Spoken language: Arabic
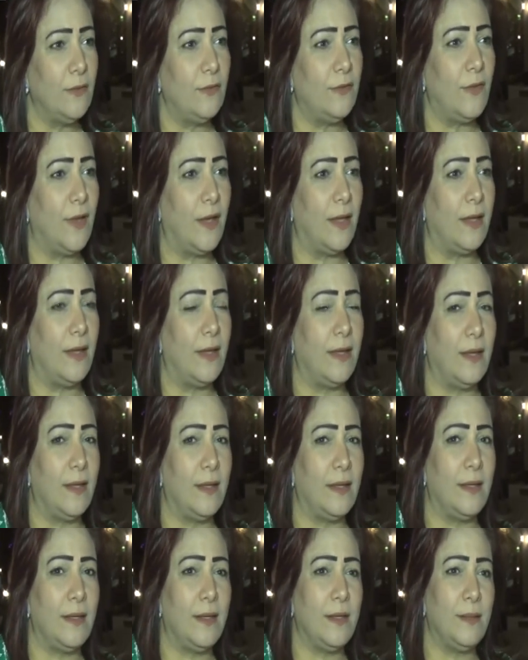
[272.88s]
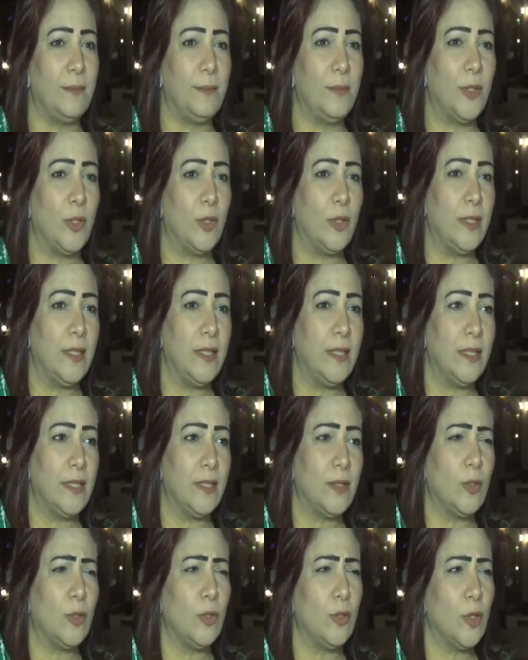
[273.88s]
فبيقول
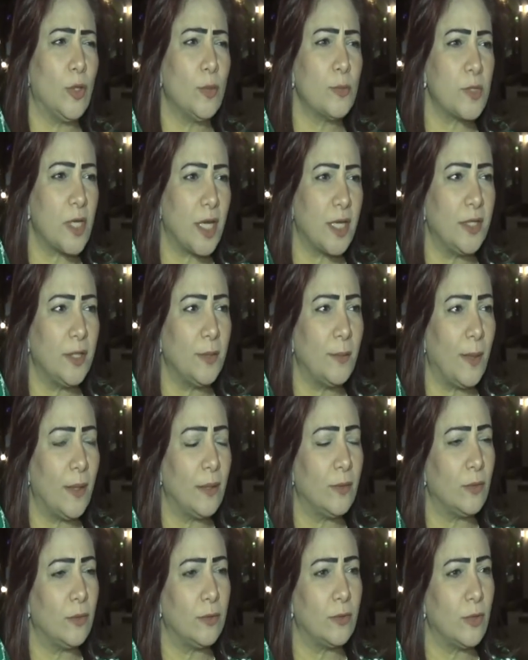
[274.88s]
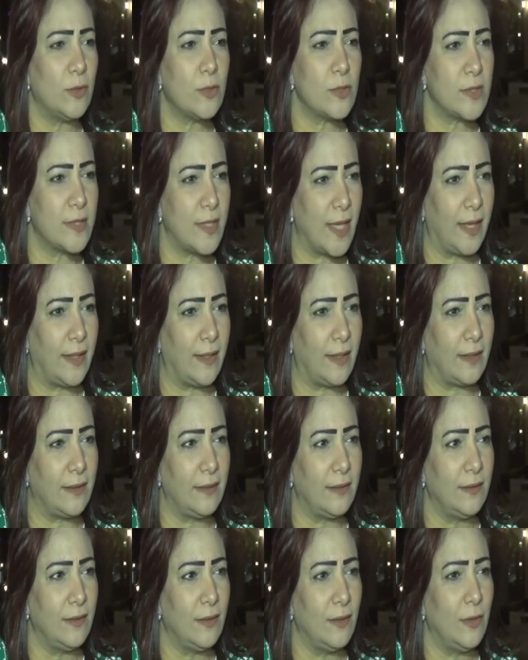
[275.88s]
لي كلهم شكل بعض قلت له ازاي
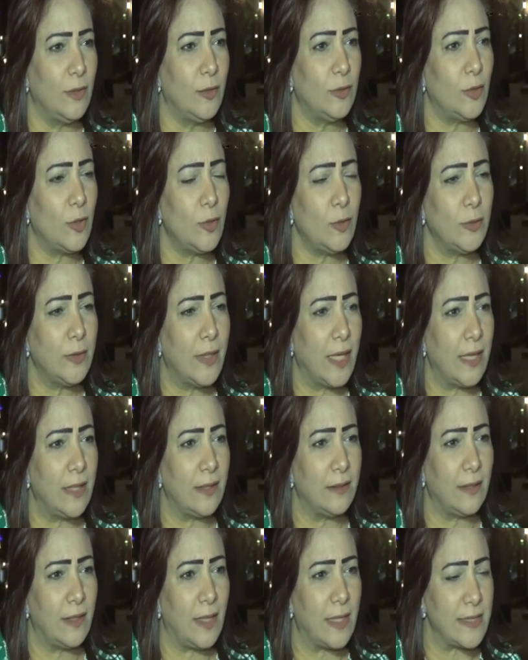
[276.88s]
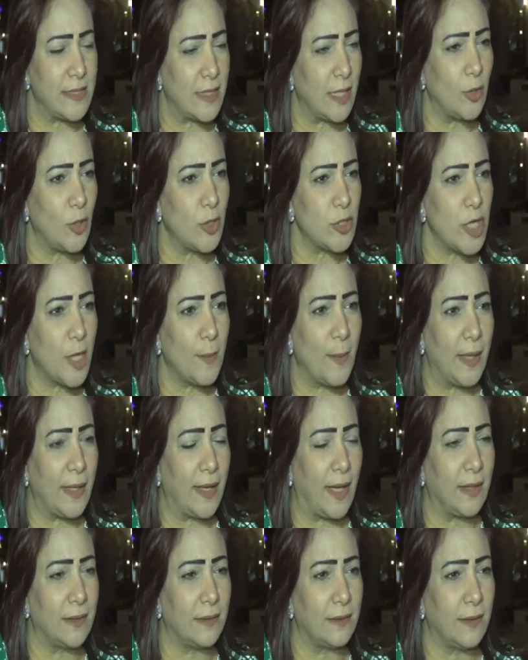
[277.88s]
يعني قلت له ده انا حاسه ان هو
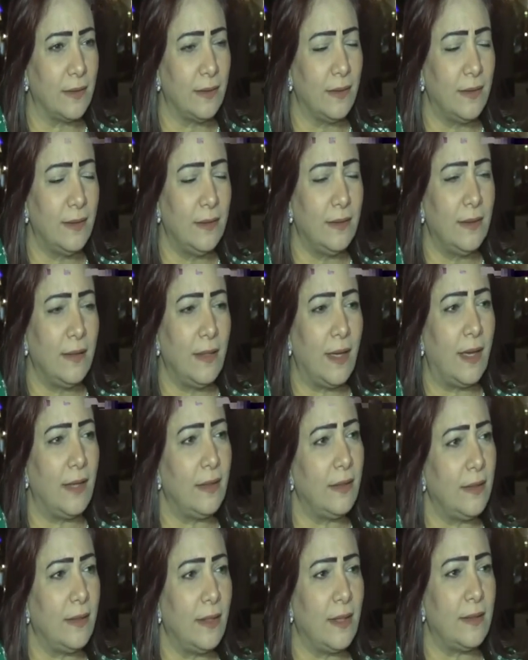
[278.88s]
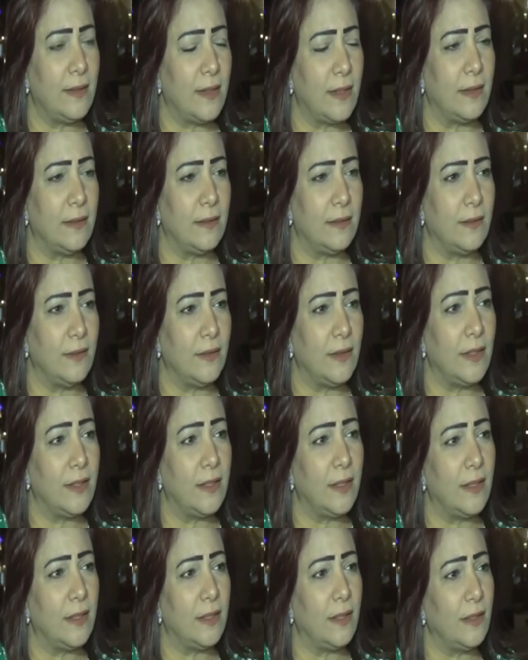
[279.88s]
شبهك حتى قال لي لا لا
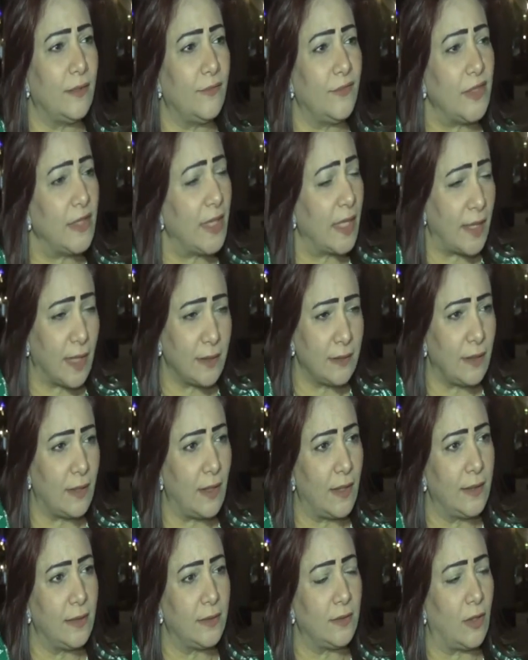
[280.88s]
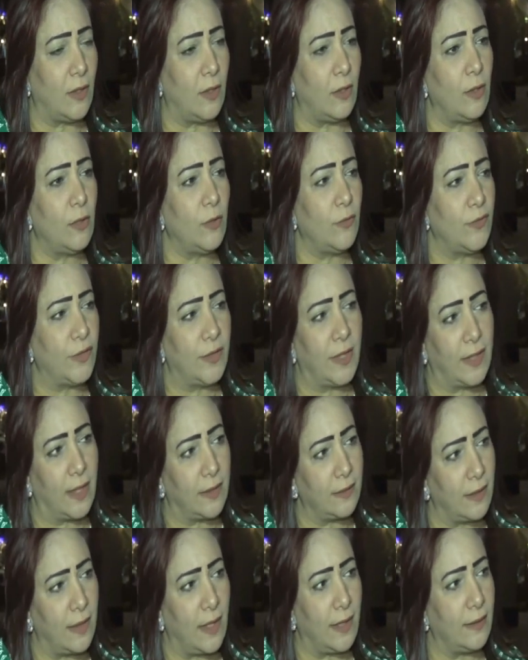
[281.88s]
آه، في دكاتره قالت اه وفي
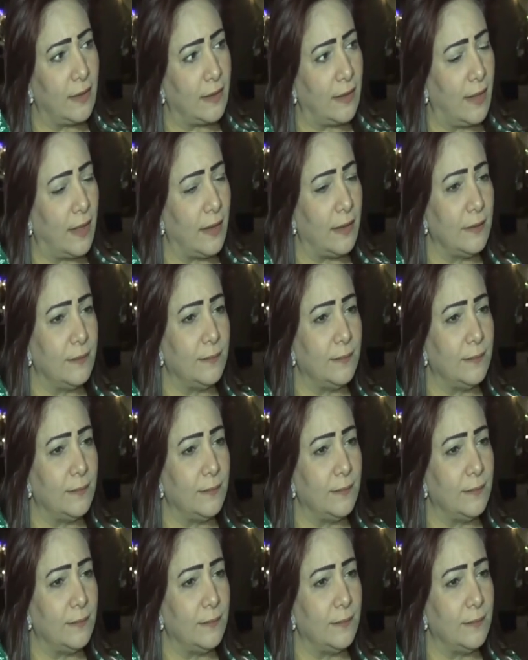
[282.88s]
دكاتره قالت لا